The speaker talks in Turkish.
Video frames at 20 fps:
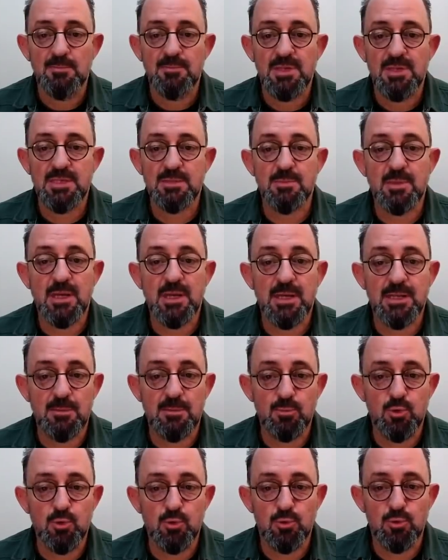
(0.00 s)
bizim
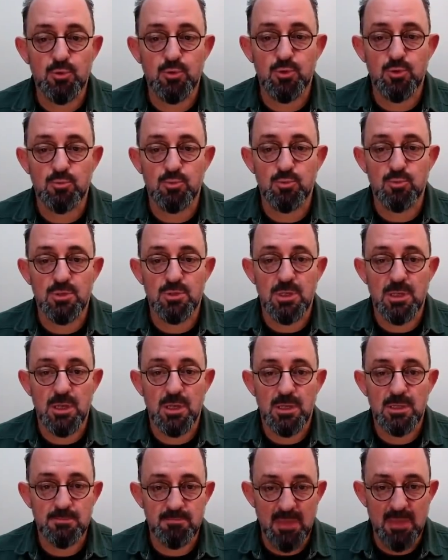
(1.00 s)
kadim
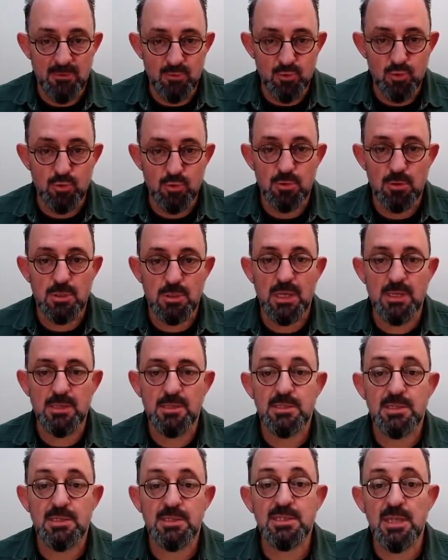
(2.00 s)
kültürümüzde mevcut olan
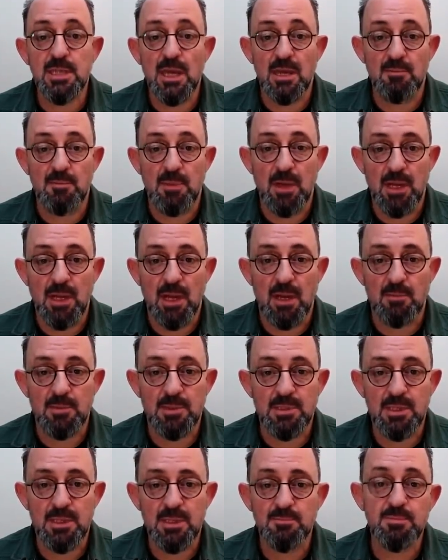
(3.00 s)
rıza
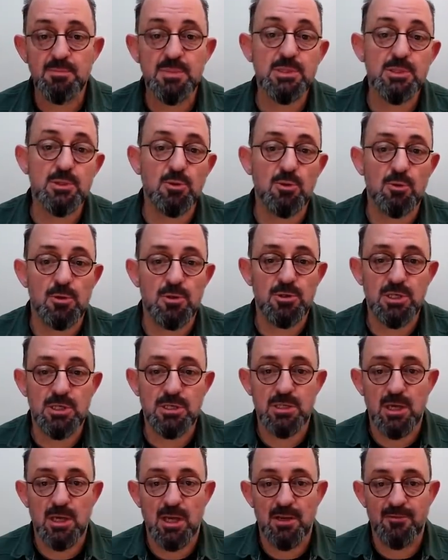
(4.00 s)
makamının psikolojik
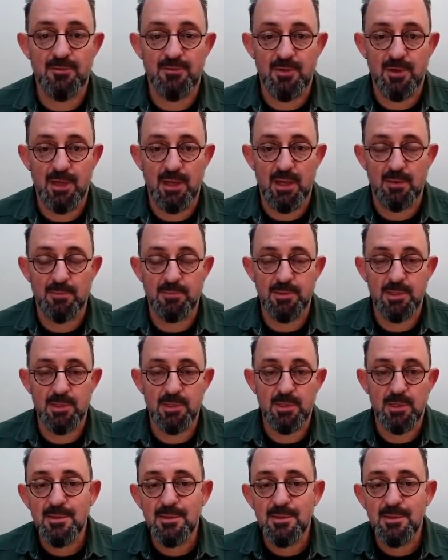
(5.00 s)
tarifini yaptı.